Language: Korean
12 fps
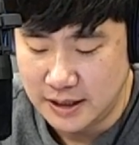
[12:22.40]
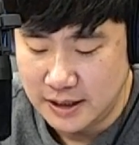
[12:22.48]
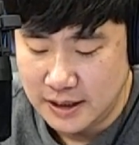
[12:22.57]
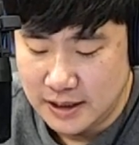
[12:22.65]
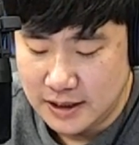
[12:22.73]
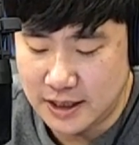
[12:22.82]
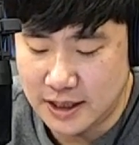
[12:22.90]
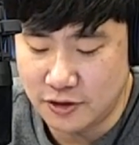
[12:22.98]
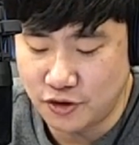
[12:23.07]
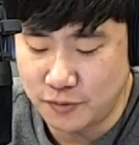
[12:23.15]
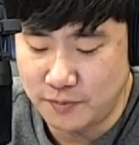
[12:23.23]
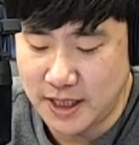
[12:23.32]
그래서
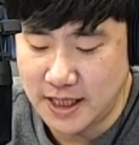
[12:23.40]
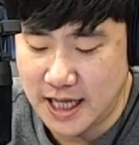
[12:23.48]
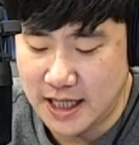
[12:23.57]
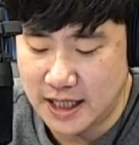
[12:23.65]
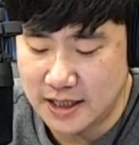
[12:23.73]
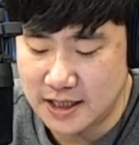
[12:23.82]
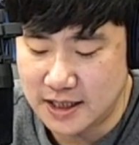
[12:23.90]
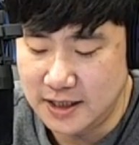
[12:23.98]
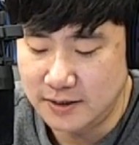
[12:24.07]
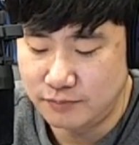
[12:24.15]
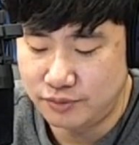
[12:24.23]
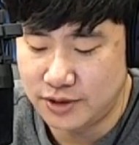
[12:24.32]
준비한 N행시
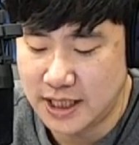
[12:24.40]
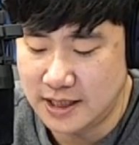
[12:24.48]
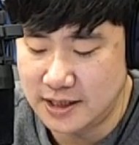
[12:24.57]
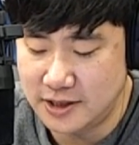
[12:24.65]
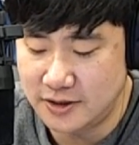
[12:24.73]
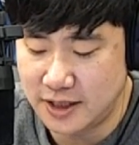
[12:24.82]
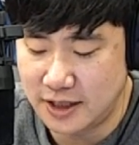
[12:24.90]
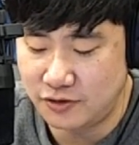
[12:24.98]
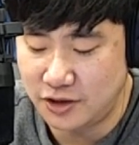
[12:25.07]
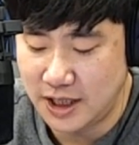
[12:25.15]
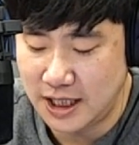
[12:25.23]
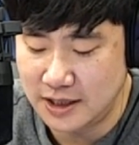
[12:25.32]
부산 지역에
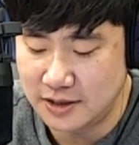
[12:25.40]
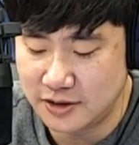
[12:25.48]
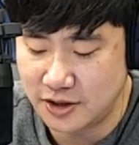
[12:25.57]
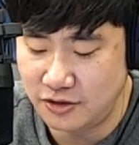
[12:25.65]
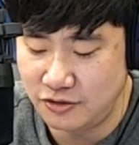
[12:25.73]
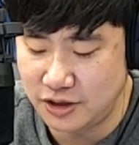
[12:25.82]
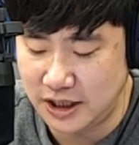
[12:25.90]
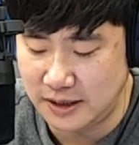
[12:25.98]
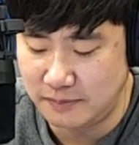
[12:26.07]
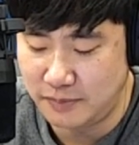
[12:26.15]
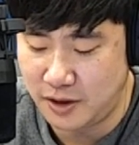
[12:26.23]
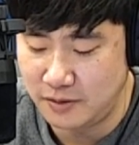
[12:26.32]
귀한 첫눈이
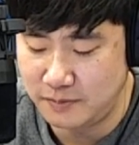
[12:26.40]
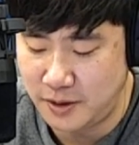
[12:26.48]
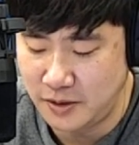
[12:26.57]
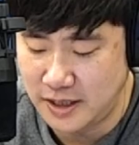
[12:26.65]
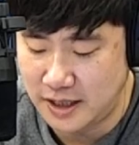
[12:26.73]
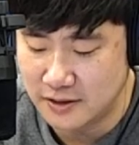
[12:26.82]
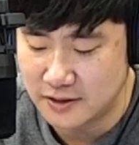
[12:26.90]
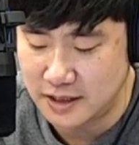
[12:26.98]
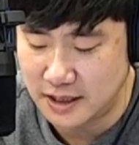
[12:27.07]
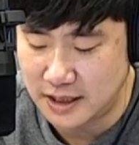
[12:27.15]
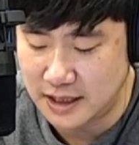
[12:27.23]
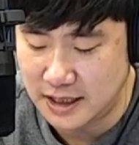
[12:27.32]
펑펑
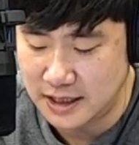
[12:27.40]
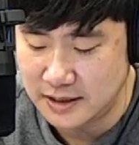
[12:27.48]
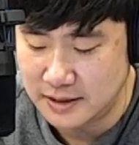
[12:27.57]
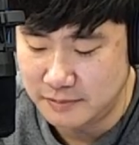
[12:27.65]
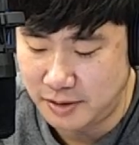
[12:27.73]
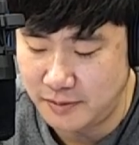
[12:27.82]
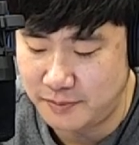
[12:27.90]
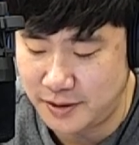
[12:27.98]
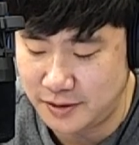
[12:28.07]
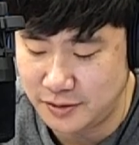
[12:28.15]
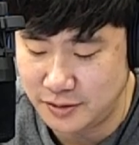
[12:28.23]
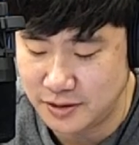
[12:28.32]
내렸으니까
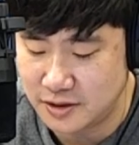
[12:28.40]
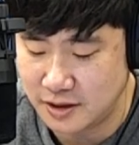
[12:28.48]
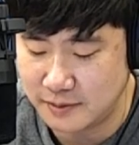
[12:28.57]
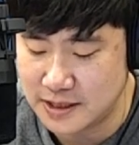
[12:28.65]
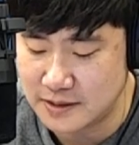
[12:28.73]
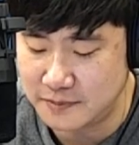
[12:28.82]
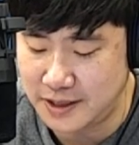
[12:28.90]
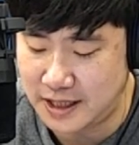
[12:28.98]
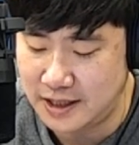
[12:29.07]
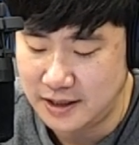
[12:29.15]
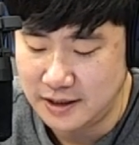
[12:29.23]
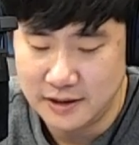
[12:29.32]
펑펑으로 정해봤습니다.
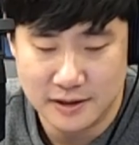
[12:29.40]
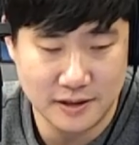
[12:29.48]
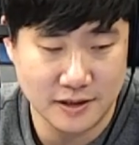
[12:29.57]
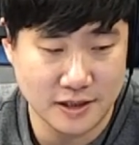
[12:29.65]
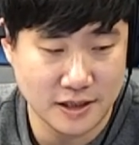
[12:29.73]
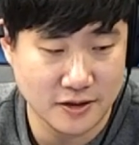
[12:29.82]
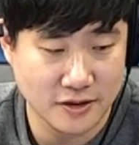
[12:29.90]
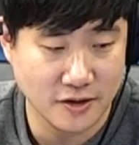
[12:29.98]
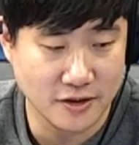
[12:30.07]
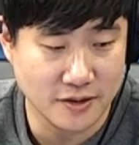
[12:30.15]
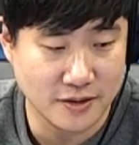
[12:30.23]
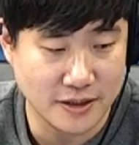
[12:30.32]
은근히 이런 게
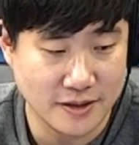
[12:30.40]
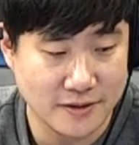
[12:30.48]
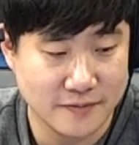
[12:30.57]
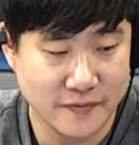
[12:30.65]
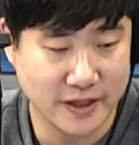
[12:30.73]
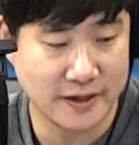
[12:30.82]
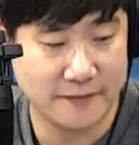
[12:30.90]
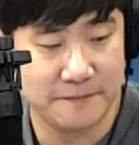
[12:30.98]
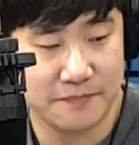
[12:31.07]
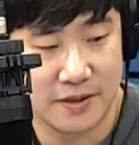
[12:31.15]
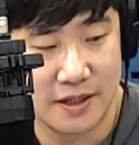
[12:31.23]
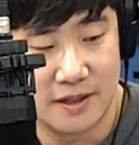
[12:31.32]
어려워요. 네.
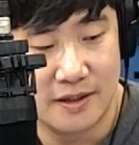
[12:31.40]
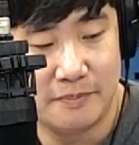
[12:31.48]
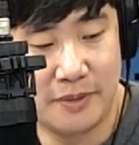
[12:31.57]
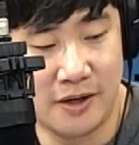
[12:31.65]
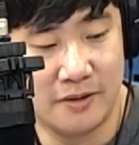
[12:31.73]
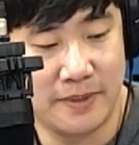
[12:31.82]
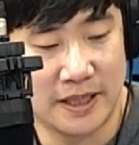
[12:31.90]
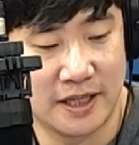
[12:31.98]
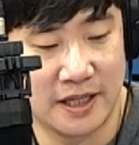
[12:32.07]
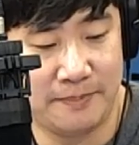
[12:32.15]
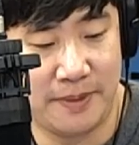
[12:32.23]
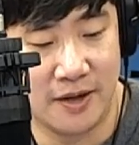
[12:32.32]
펑
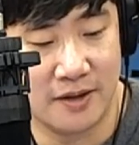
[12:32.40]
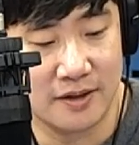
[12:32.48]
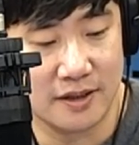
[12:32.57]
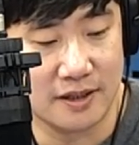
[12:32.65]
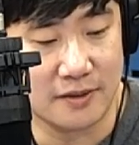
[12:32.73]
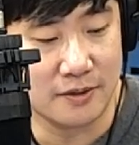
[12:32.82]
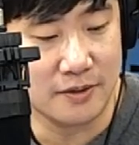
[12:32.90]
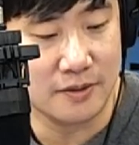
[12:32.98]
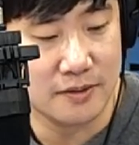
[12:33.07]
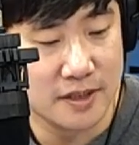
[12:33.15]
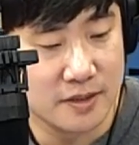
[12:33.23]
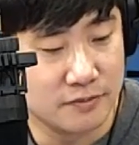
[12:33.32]
베테니 펑이라고
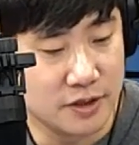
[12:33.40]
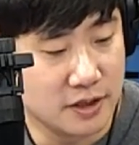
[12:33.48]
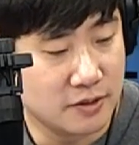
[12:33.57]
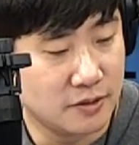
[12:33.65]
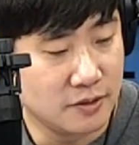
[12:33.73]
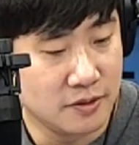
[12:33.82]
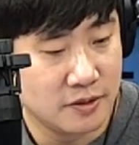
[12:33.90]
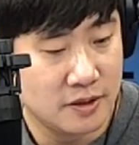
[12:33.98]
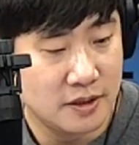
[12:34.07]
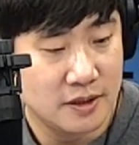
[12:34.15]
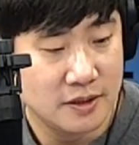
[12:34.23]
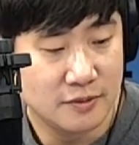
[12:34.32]
신문이 있고
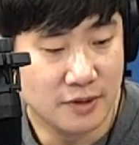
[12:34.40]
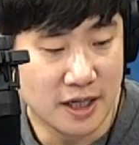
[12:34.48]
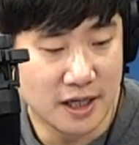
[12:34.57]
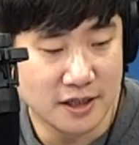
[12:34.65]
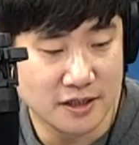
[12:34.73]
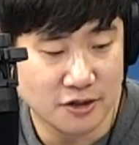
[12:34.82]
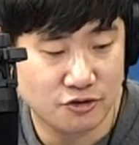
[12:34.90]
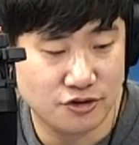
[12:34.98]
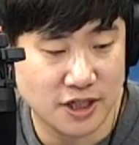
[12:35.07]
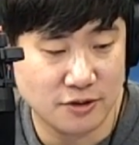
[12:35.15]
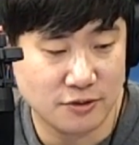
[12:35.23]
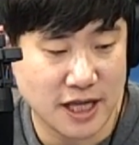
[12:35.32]
와 이제
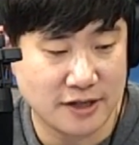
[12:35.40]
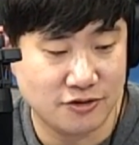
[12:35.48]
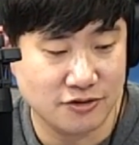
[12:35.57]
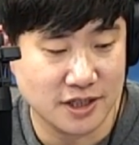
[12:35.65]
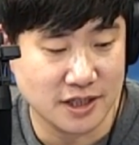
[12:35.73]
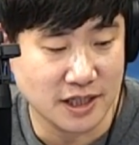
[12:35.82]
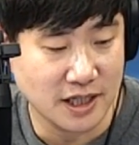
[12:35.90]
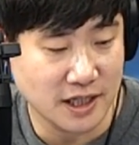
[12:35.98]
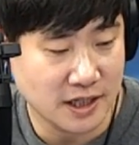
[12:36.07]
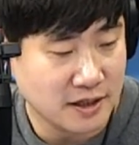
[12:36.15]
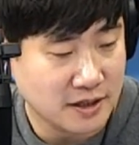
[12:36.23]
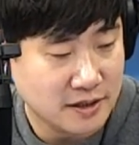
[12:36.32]
주제도 대충
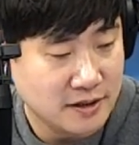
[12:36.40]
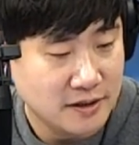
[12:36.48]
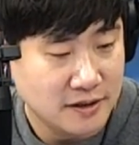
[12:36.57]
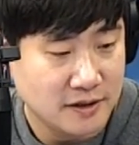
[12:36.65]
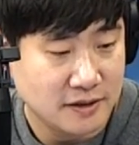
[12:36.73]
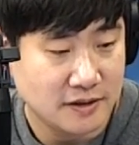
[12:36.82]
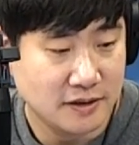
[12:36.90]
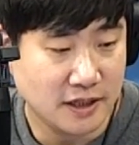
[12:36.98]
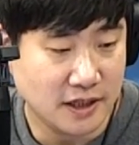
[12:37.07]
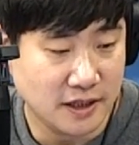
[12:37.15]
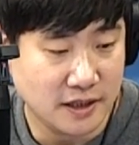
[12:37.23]
짓네 네